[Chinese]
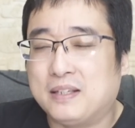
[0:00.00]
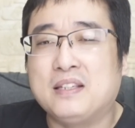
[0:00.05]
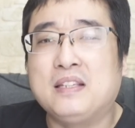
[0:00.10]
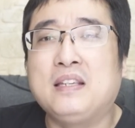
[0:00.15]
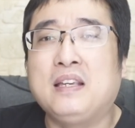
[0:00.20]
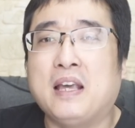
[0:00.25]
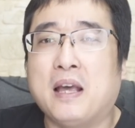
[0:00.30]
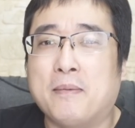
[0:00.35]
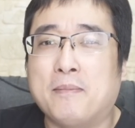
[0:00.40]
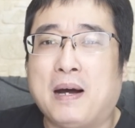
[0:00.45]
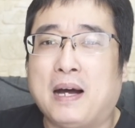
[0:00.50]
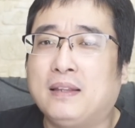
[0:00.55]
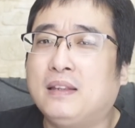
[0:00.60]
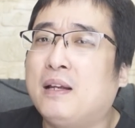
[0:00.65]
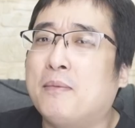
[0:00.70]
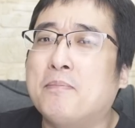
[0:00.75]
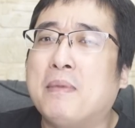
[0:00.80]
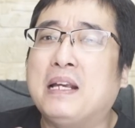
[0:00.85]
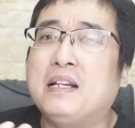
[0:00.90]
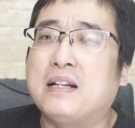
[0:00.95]
野蛮
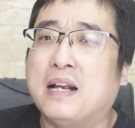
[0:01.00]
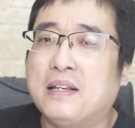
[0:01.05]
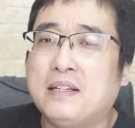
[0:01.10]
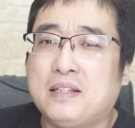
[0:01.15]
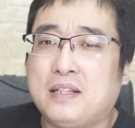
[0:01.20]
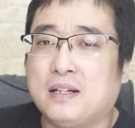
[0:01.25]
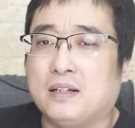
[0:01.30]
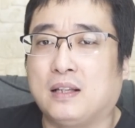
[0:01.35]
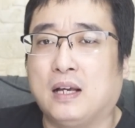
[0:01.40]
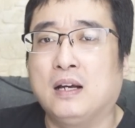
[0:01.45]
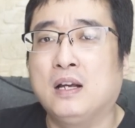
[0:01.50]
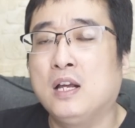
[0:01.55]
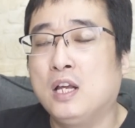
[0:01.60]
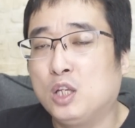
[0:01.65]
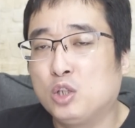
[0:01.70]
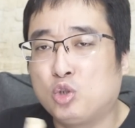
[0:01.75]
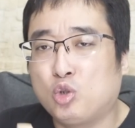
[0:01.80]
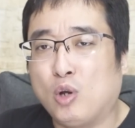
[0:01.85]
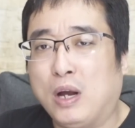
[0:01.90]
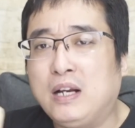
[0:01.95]
的、没人性的，
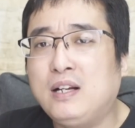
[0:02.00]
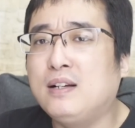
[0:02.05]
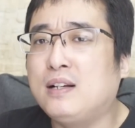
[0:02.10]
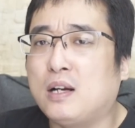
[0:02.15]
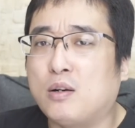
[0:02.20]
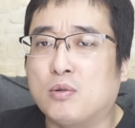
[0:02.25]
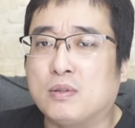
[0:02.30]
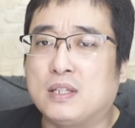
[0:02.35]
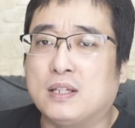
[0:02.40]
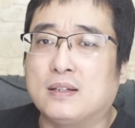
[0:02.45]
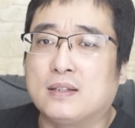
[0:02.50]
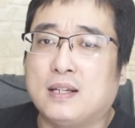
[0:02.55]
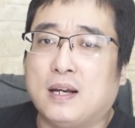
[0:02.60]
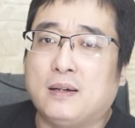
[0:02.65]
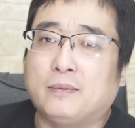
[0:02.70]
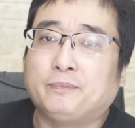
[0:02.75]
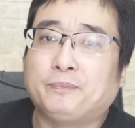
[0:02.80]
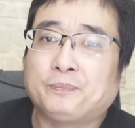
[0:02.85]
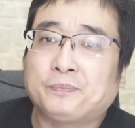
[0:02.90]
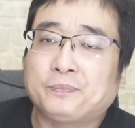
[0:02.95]
全是这种形象。